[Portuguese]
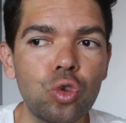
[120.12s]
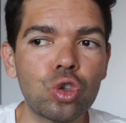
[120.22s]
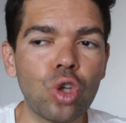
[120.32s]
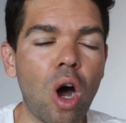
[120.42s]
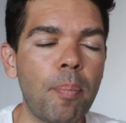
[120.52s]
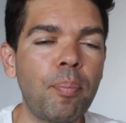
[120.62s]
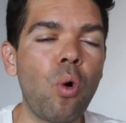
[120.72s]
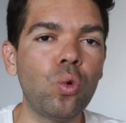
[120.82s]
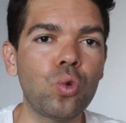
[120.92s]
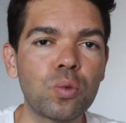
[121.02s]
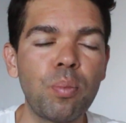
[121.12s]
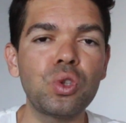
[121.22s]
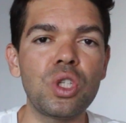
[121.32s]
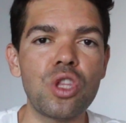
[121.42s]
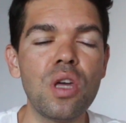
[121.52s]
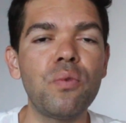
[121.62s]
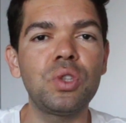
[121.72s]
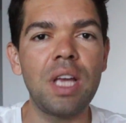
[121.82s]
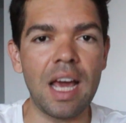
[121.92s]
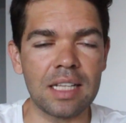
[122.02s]
só pontos
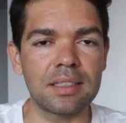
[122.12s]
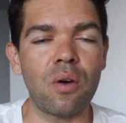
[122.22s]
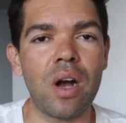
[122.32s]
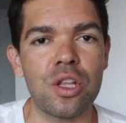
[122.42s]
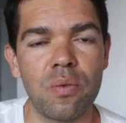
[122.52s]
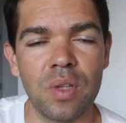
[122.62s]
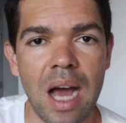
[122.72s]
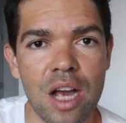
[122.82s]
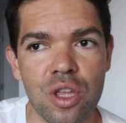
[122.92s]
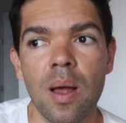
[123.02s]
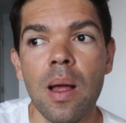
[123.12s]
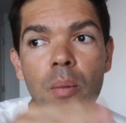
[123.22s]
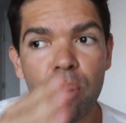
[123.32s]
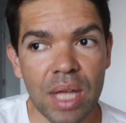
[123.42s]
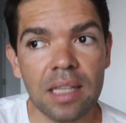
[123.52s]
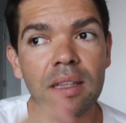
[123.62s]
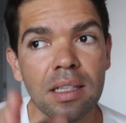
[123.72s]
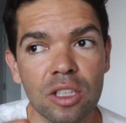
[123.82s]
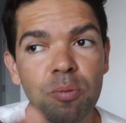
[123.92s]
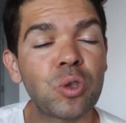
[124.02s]
positivos em relação à atividade, por que, que
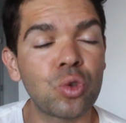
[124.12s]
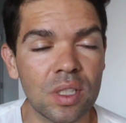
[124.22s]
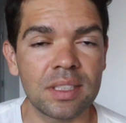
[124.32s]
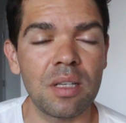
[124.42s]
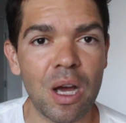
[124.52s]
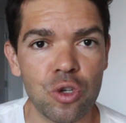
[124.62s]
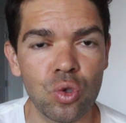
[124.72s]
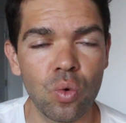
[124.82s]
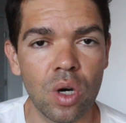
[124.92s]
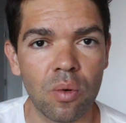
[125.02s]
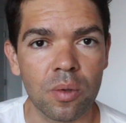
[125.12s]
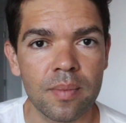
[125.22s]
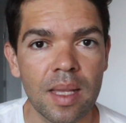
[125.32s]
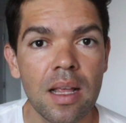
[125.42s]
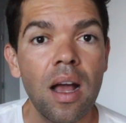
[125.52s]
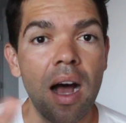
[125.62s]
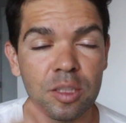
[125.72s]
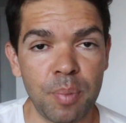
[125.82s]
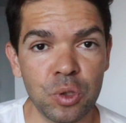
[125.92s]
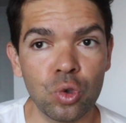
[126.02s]
tantas pessoas se machucam?
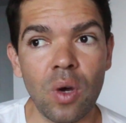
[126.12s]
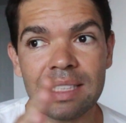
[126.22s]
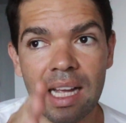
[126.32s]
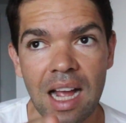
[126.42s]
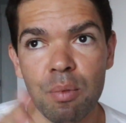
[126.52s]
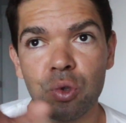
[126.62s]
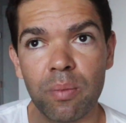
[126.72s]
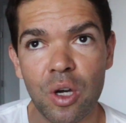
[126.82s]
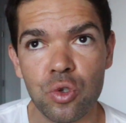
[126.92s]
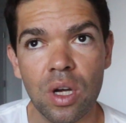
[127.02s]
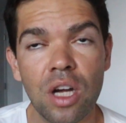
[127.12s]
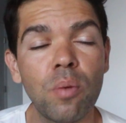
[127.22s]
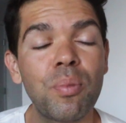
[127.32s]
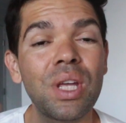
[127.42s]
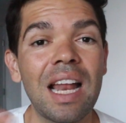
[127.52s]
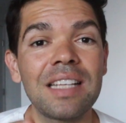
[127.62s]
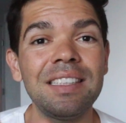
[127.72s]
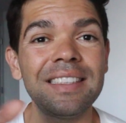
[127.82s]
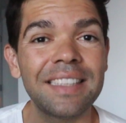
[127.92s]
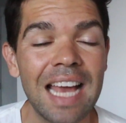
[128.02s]
As pessoas acabam se machucando porque
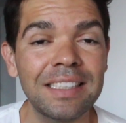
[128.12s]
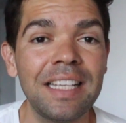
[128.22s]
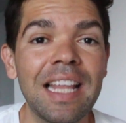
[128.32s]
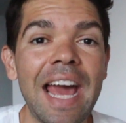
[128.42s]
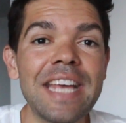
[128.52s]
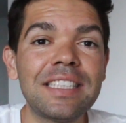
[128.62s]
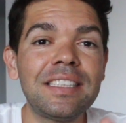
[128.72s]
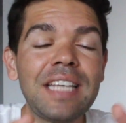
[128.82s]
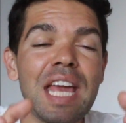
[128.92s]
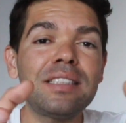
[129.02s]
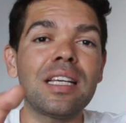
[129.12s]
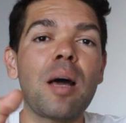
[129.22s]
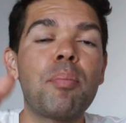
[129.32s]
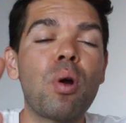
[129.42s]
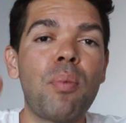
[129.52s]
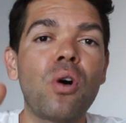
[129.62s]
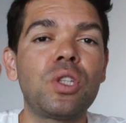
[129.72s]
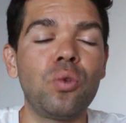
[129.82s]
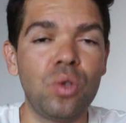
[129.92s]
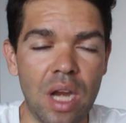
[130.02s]
elas esquecem da essência da
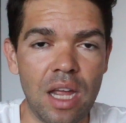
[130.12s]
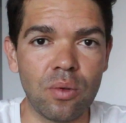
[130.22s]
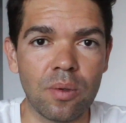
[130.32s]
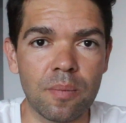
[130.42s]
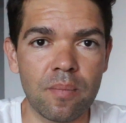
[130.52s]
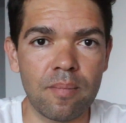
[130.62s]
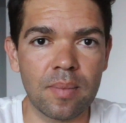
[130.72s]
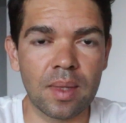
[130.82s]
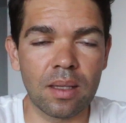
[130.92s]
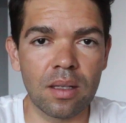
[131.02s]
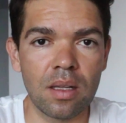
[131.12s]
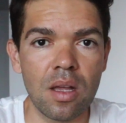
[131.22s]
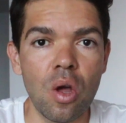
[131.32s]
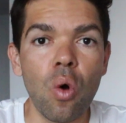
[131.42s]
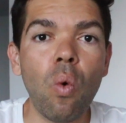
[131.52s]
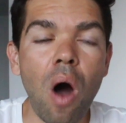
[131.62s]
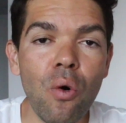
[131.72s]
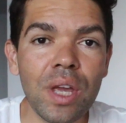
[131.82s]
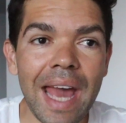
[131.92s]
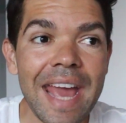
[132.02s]
proposta do treino.
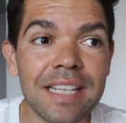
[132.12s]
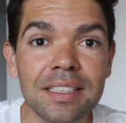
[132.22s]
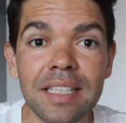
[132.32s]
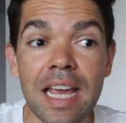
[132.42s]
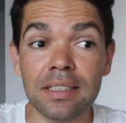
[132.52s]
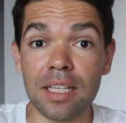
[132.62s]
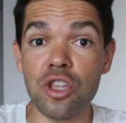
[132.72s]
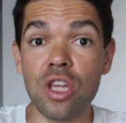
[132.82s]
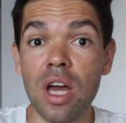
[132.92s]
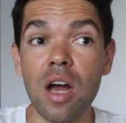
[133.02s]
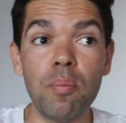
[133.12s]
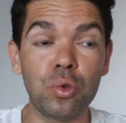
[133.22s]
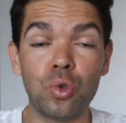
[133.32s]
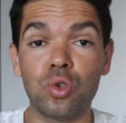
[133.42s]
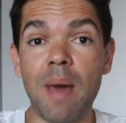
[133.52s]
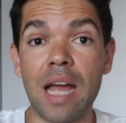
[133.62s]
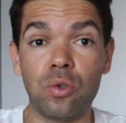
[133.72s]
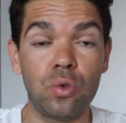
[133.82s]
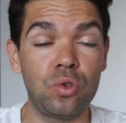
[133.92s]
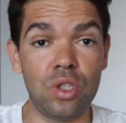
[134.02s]
Qual que é a essência de ambos os
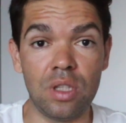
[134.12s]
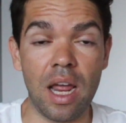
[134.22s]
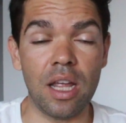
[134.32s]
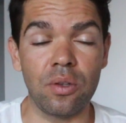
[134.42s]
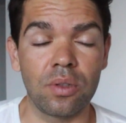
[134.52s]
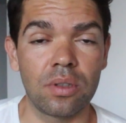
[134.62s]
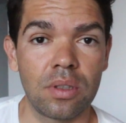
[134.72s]
métodos de treino?